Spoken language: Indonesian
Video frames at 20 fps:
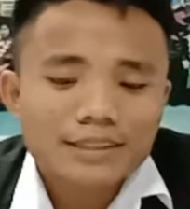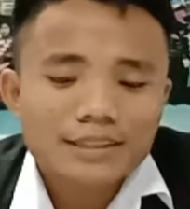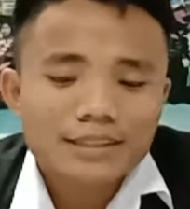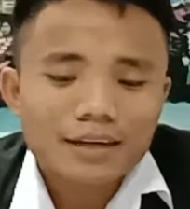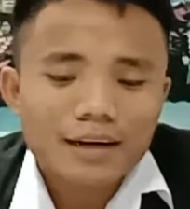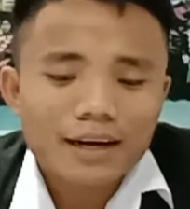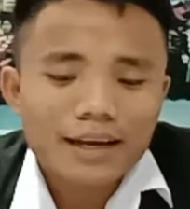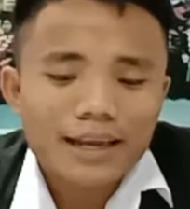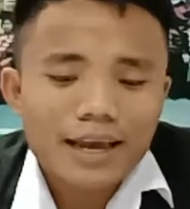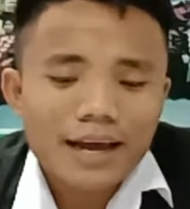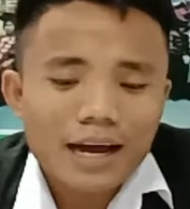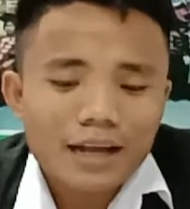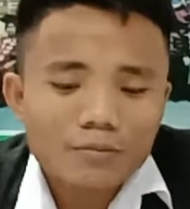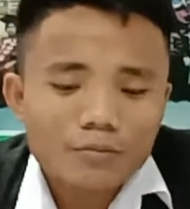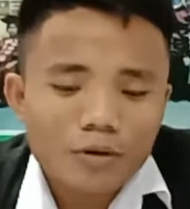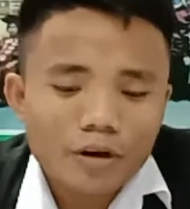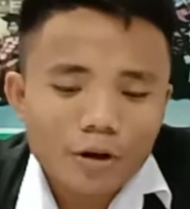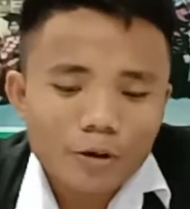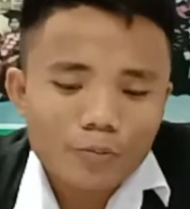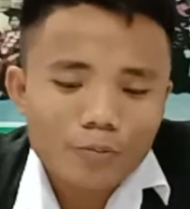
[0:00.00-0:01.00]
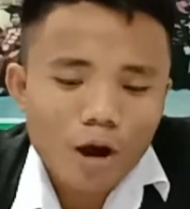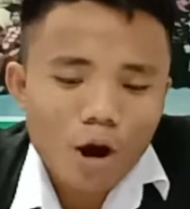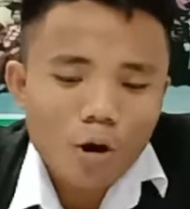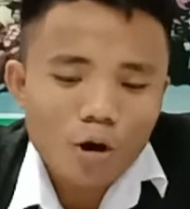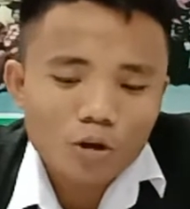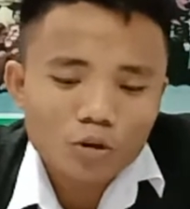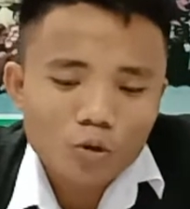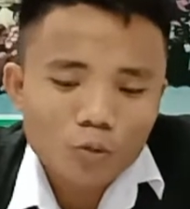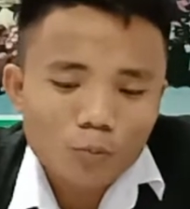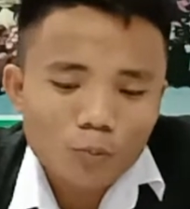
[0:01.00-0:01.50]
terlihat
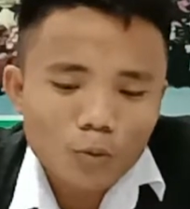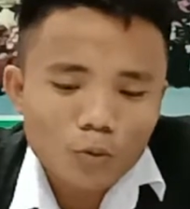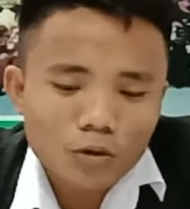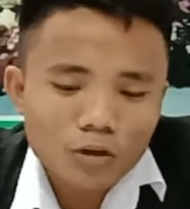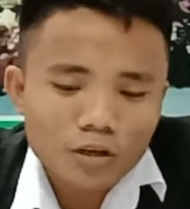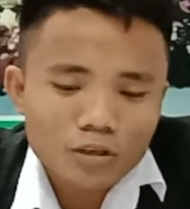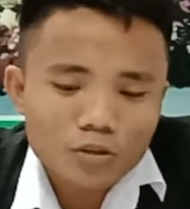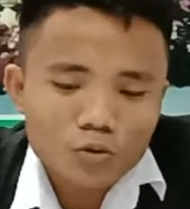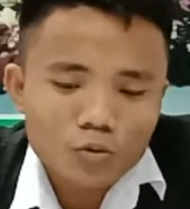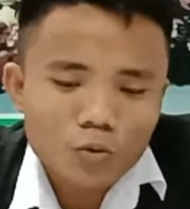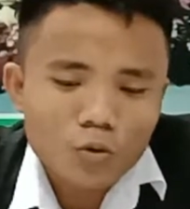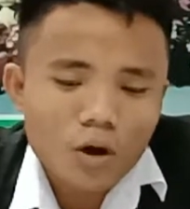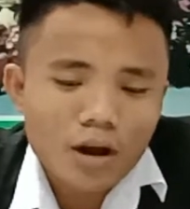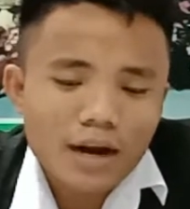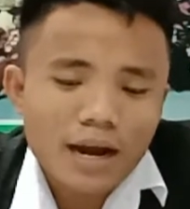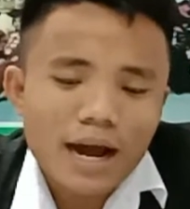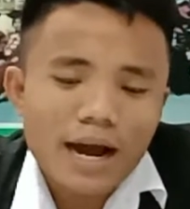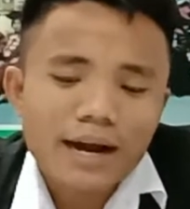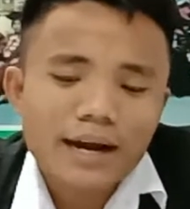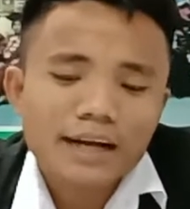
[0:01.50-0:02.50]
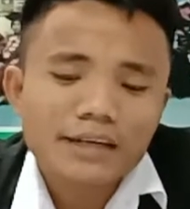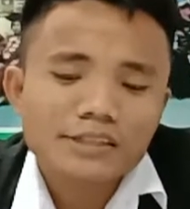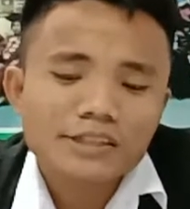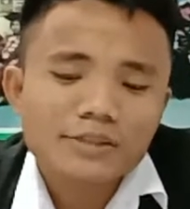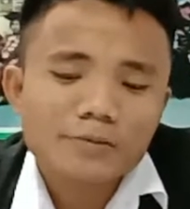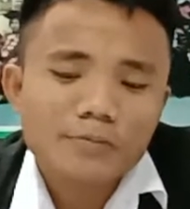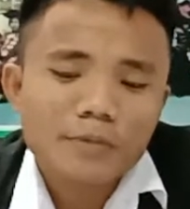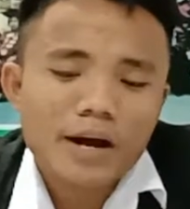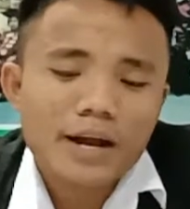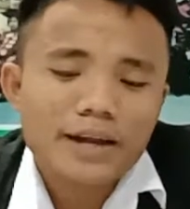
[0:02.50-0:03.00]
beribawa ataupun kesungguhan
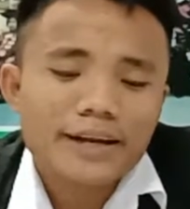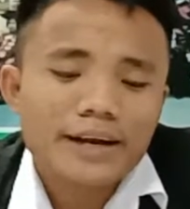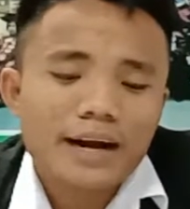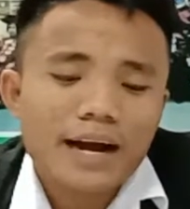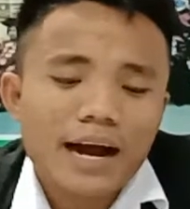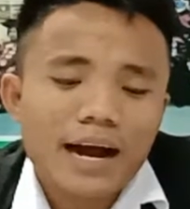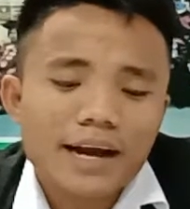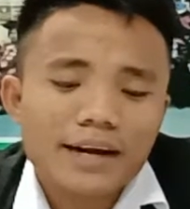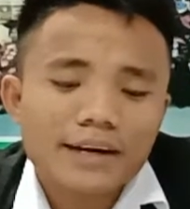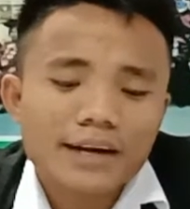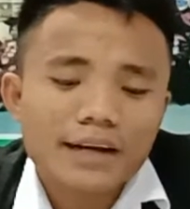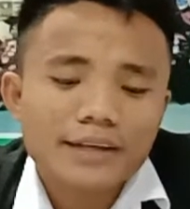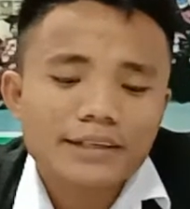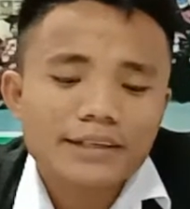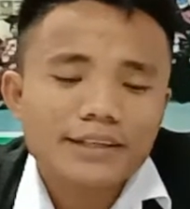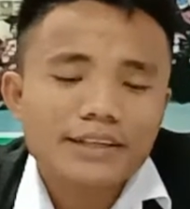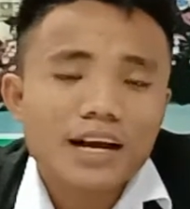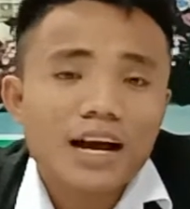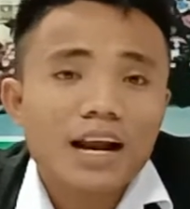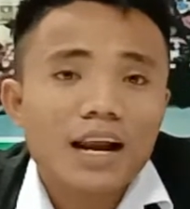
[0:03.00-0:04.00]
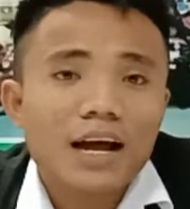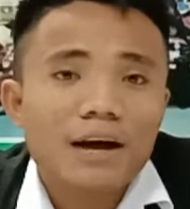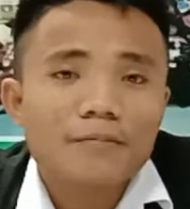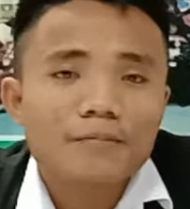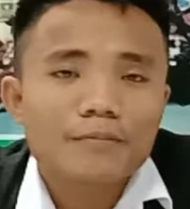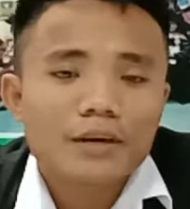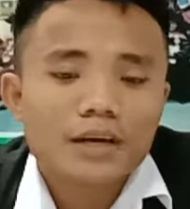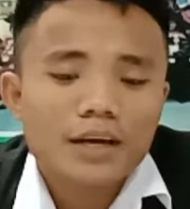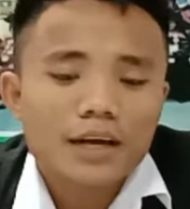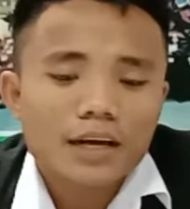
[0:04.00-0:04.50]
akan jemaah yang ada di
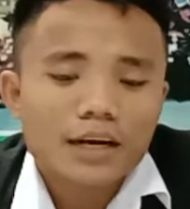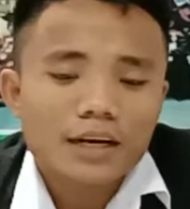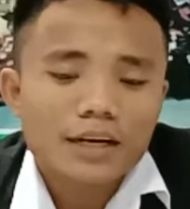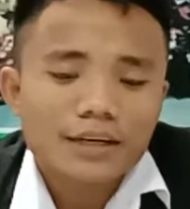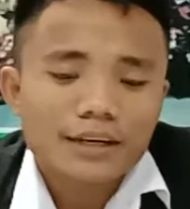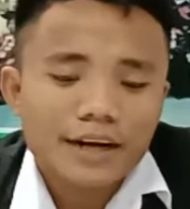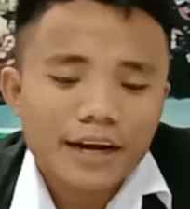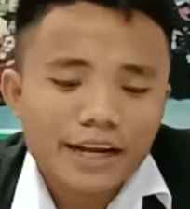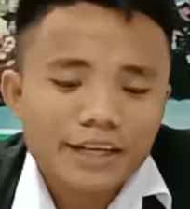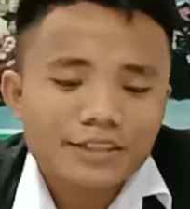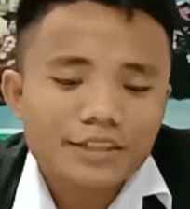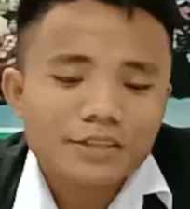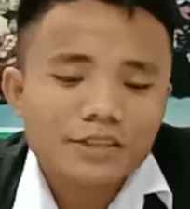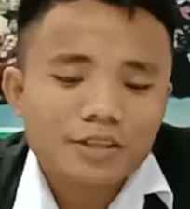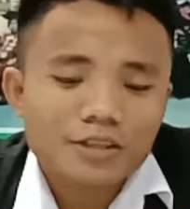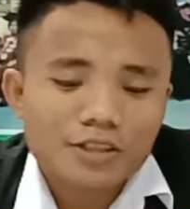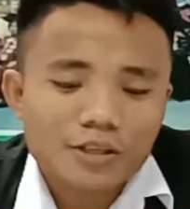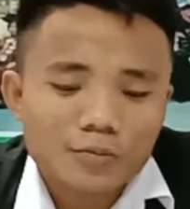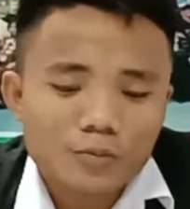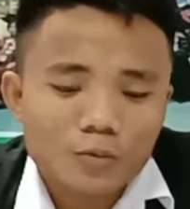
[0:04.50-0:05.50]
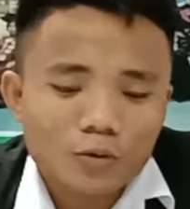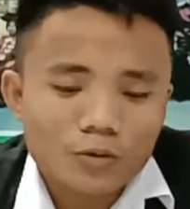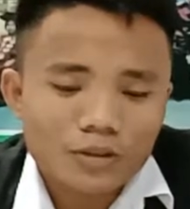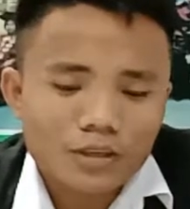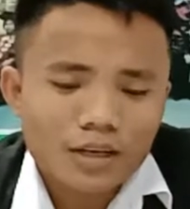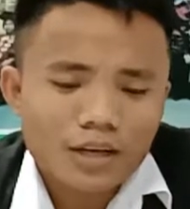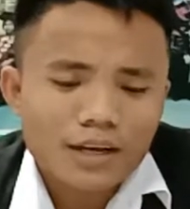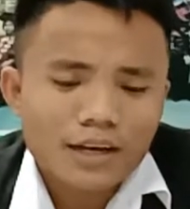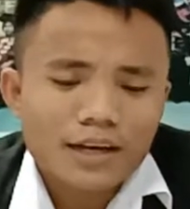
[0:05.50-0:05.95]
dalam eh, gereja tersebut.